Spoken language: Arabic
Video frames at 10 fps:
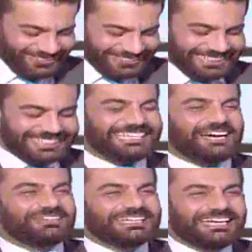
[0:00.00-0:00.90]
الوطني كنا
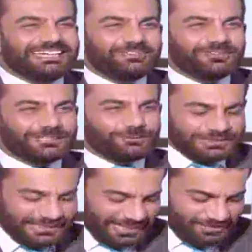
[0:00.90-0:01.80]
عم نحكي عن الحوار
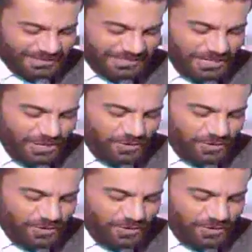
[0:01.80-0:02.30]
الوطني قبل